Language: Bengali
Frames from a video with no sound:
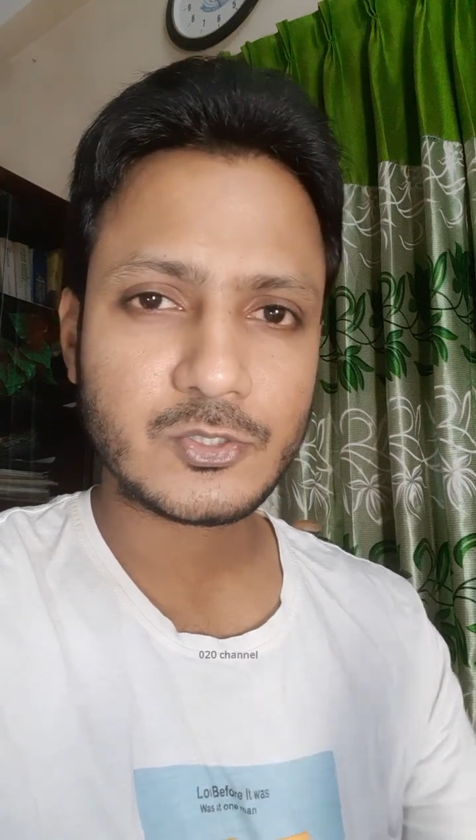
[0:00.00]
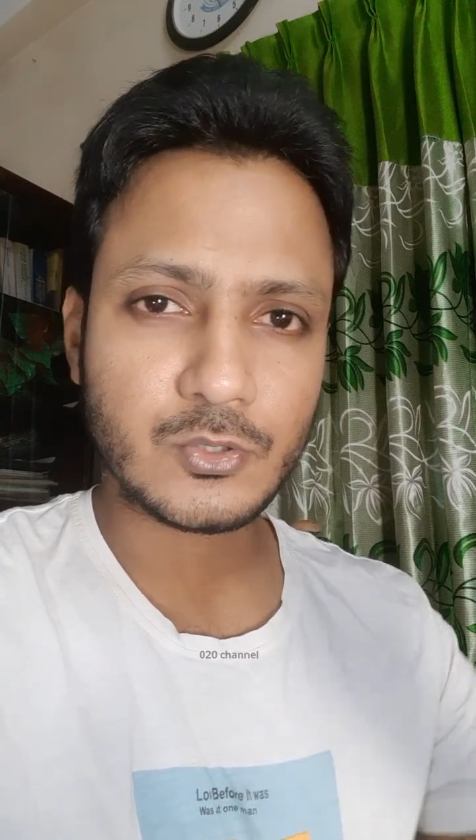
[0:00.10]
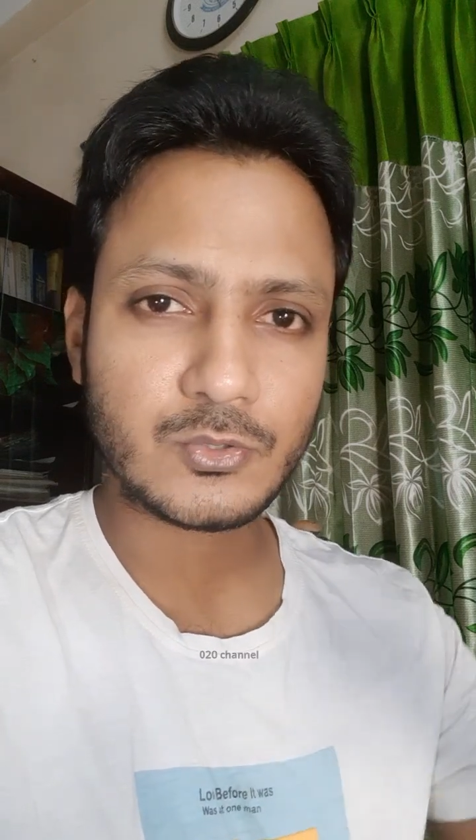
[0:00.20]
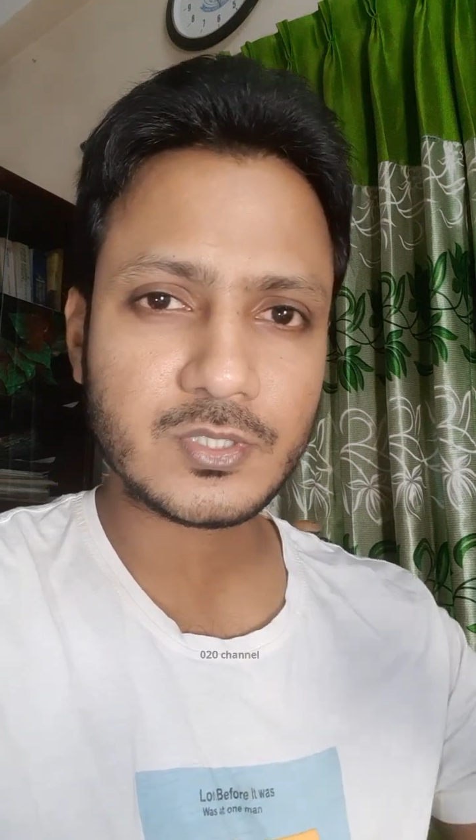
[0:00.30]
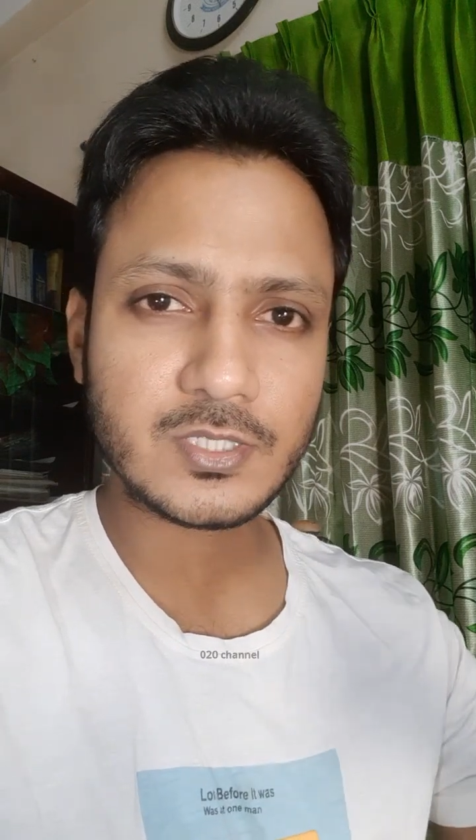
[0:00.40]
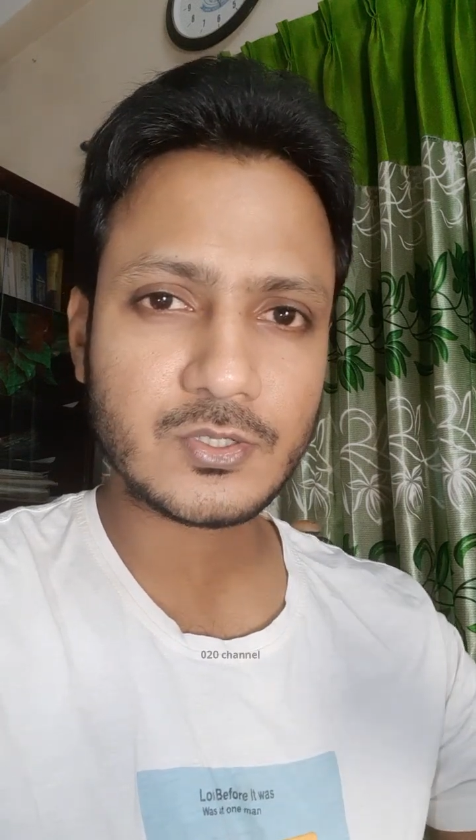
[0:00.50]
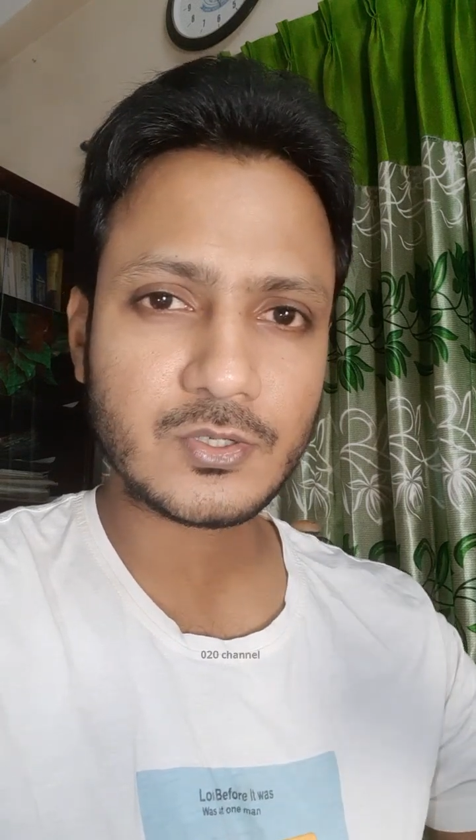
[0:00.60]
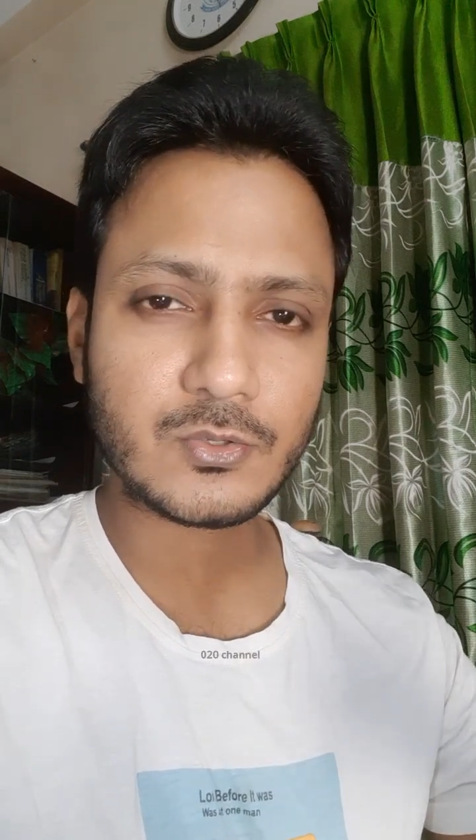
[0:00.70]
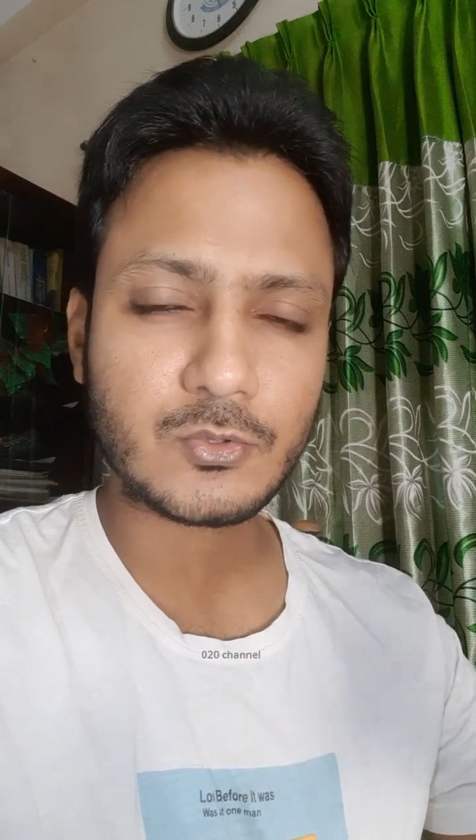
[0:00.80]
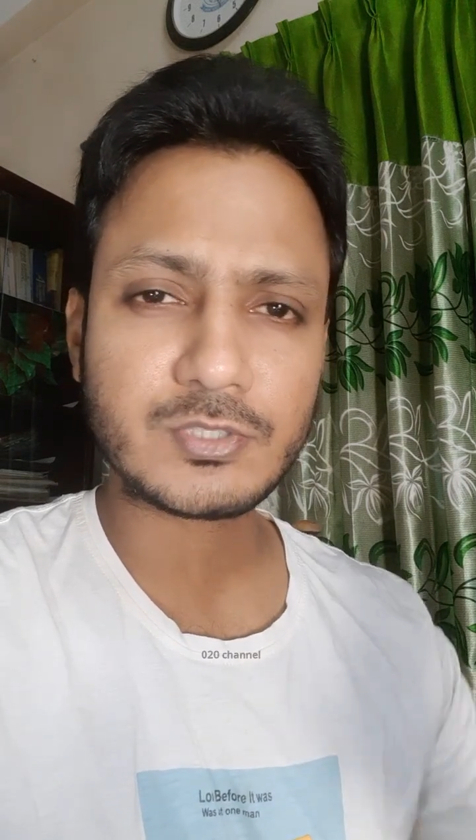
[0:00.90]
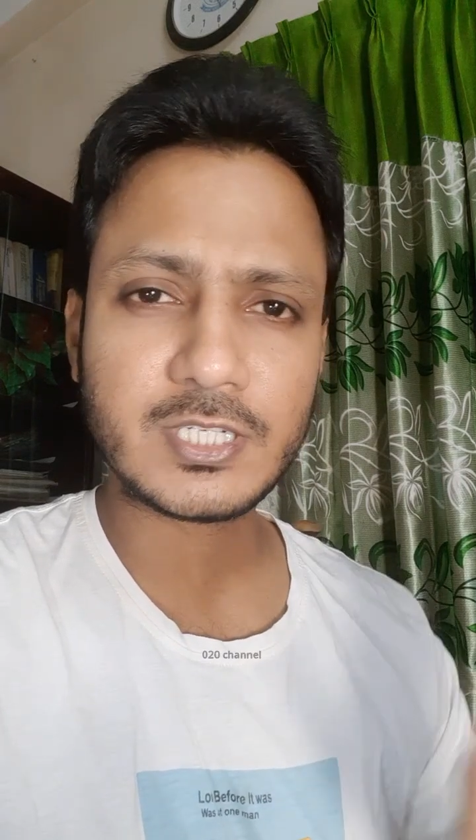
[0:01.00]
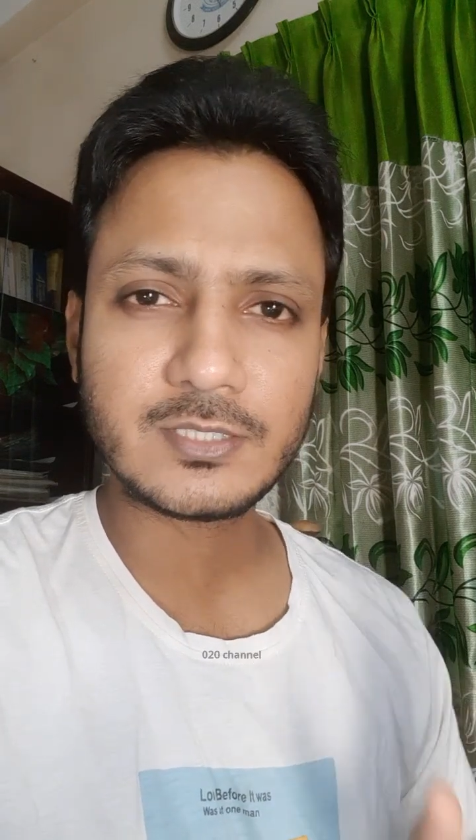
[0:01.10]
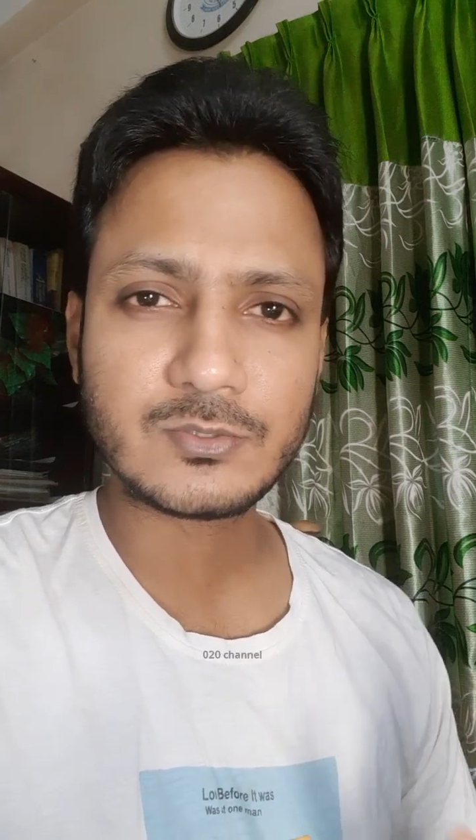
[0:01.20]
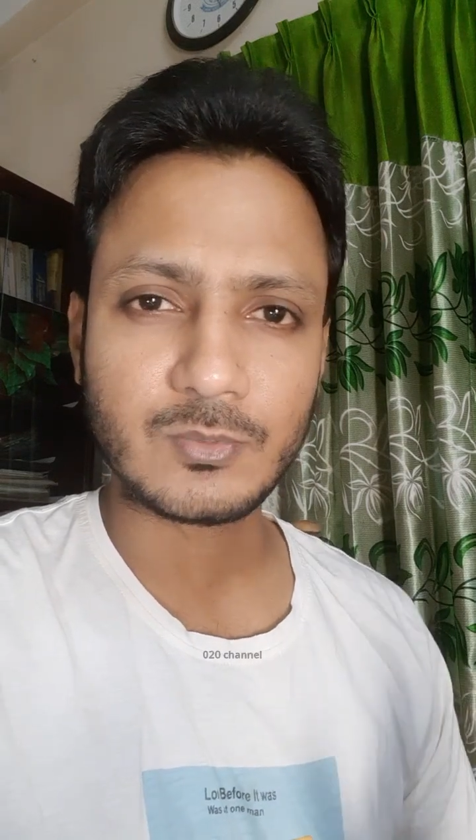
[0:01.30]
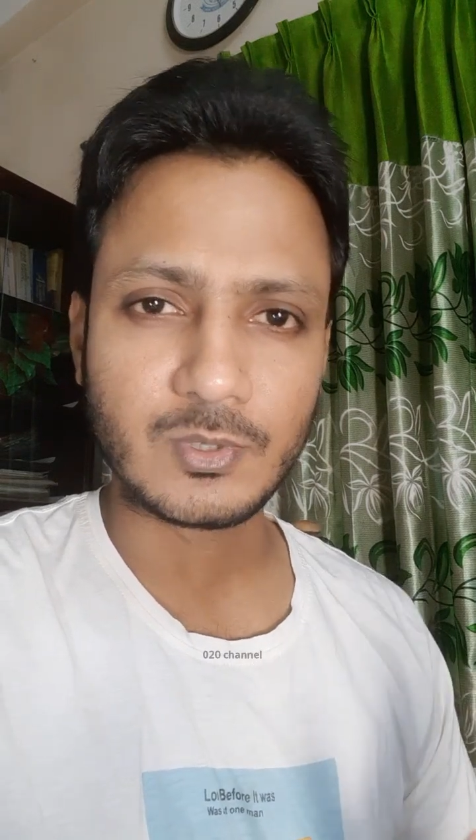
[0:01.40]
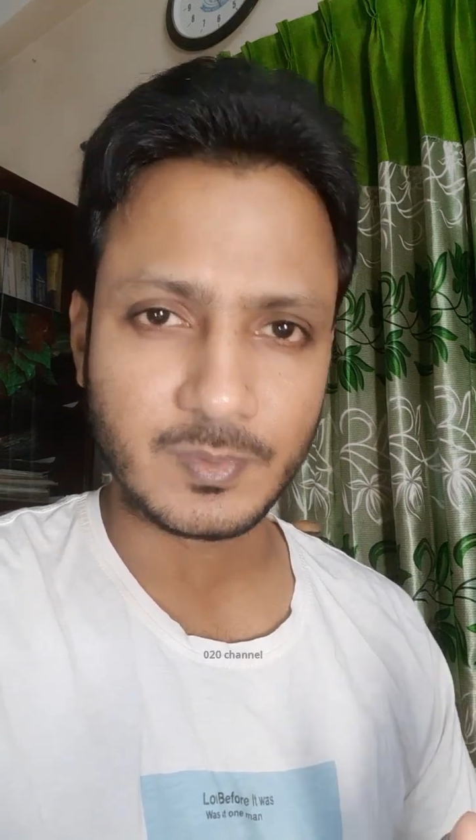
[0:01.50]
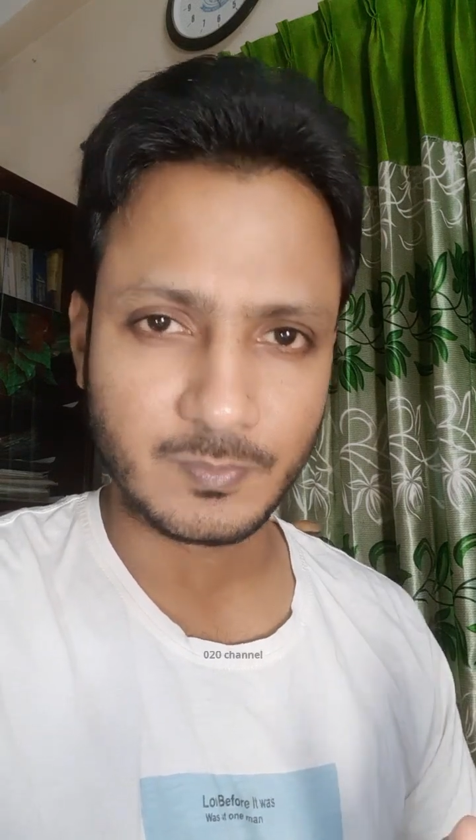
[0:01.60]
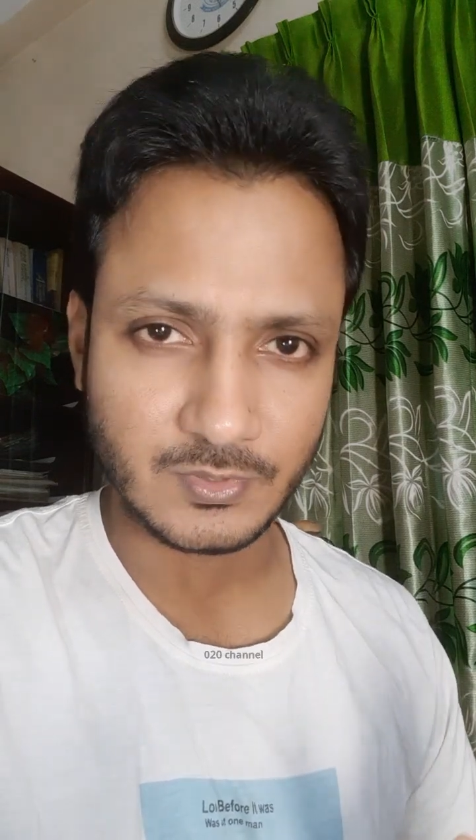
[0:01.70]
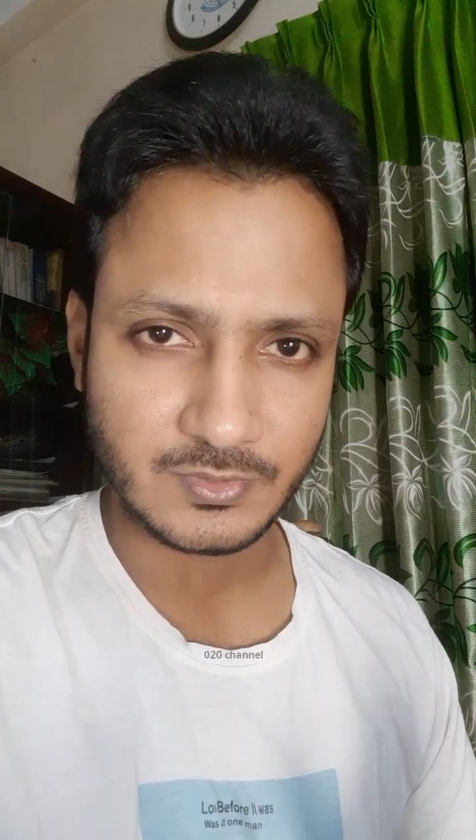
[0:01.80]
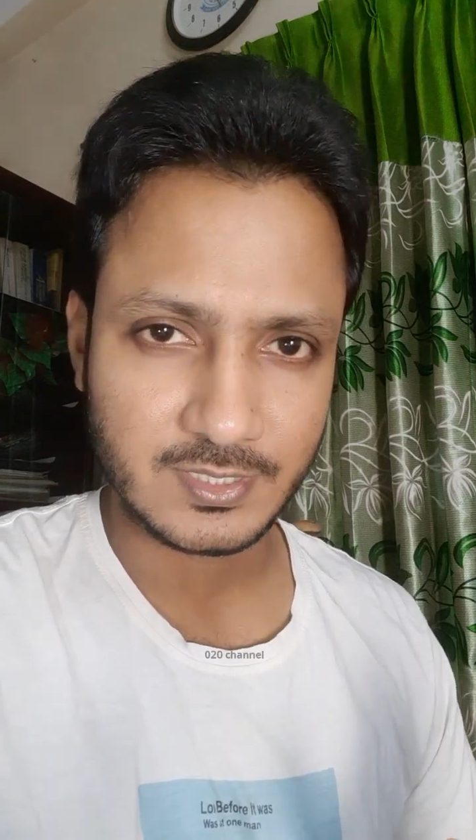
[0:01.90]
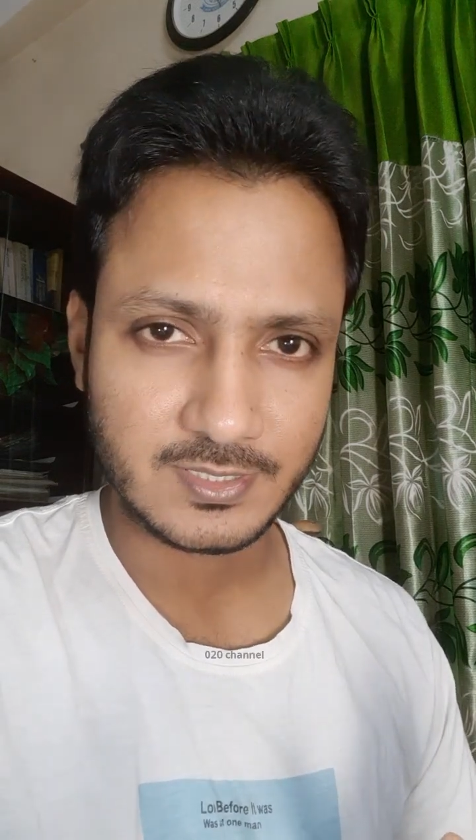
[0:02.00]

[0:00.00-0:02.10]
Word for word: ছোটদের জন্য কঠিনতম বিপদ